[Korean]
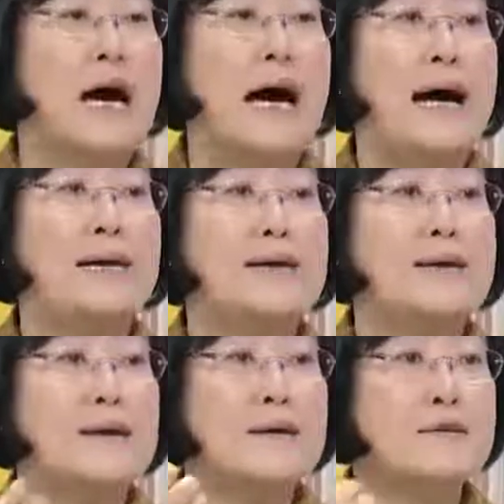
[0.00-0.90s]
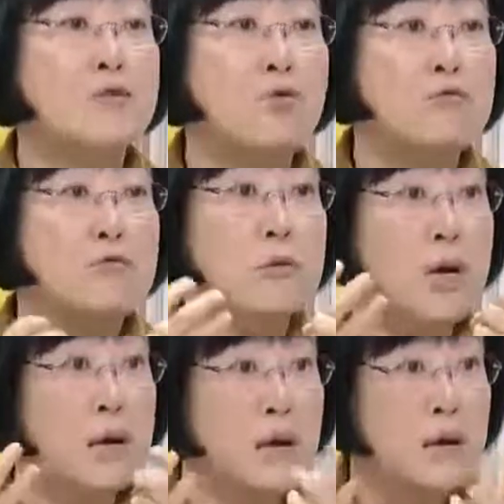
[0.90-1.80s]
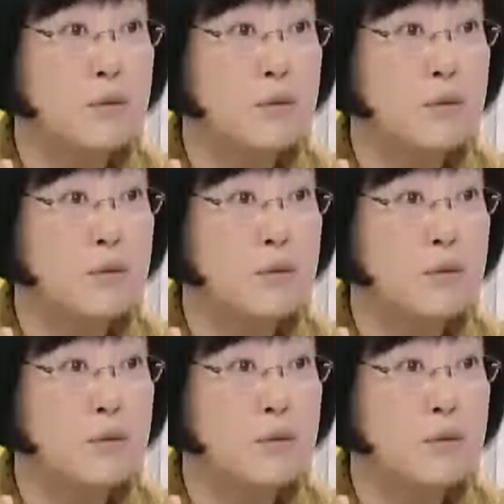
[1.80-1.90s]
아이의 그 욕구에